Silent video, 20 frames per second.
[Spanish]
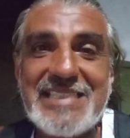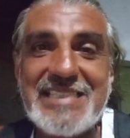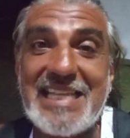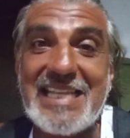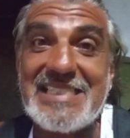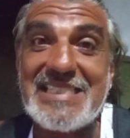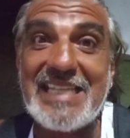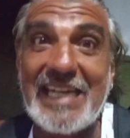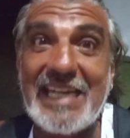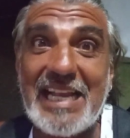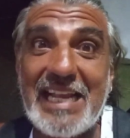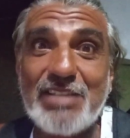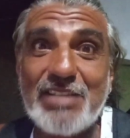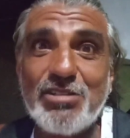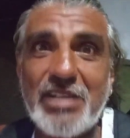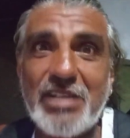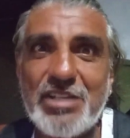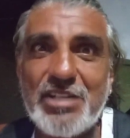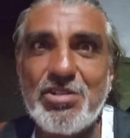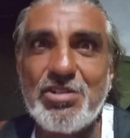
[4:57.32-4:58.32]
ya hace
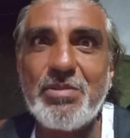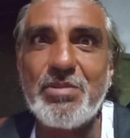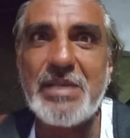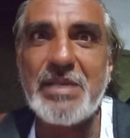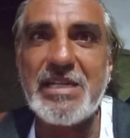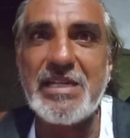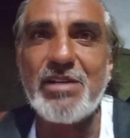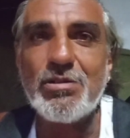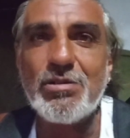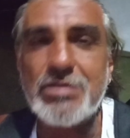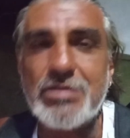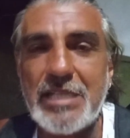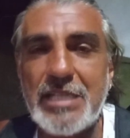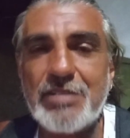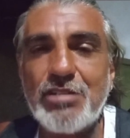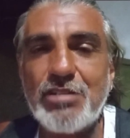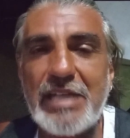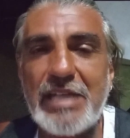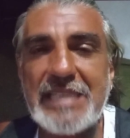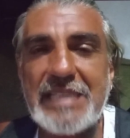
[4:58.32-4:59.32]
rato que ellos vienen
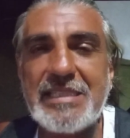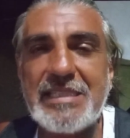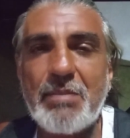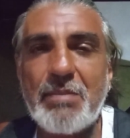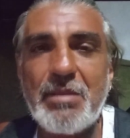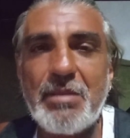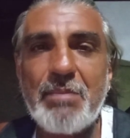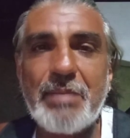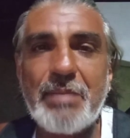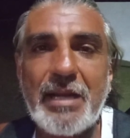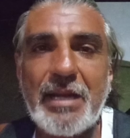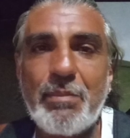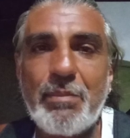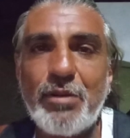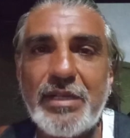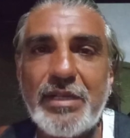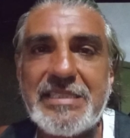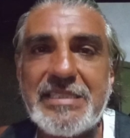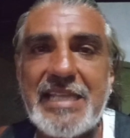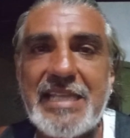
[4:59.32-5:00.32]
luchándola también para
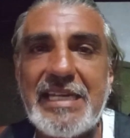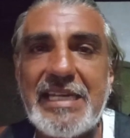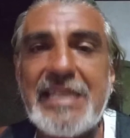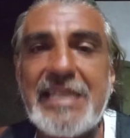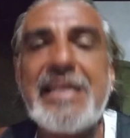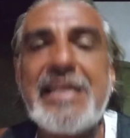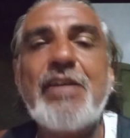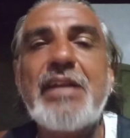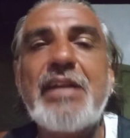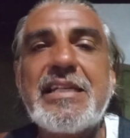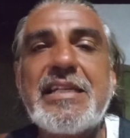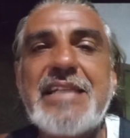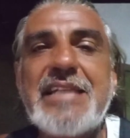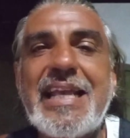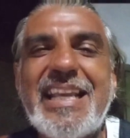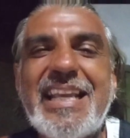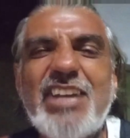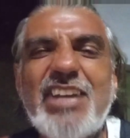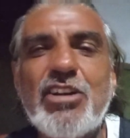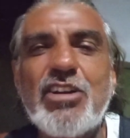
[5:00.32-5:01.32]
poder salir y ahora
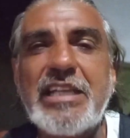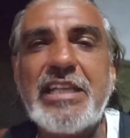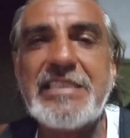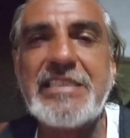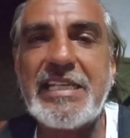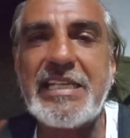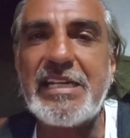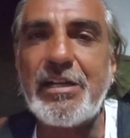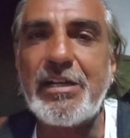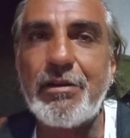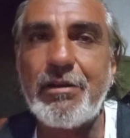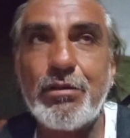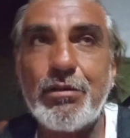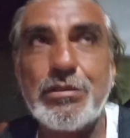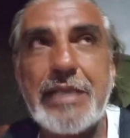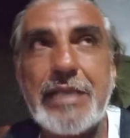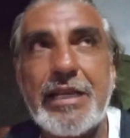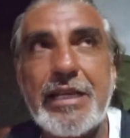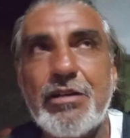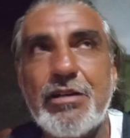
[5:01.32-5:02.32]
ya creo que están en
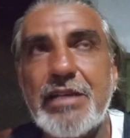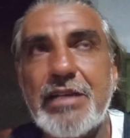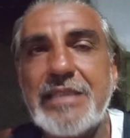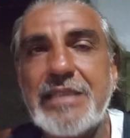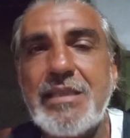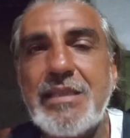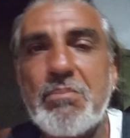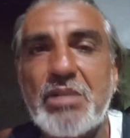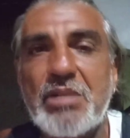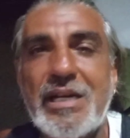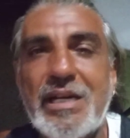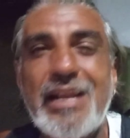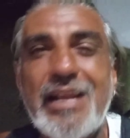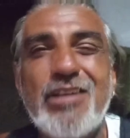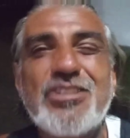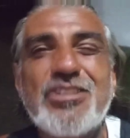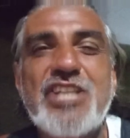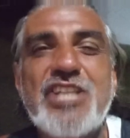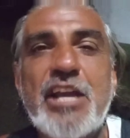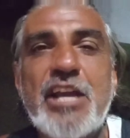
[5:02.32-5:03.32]
ruta, creo que andan por el lado de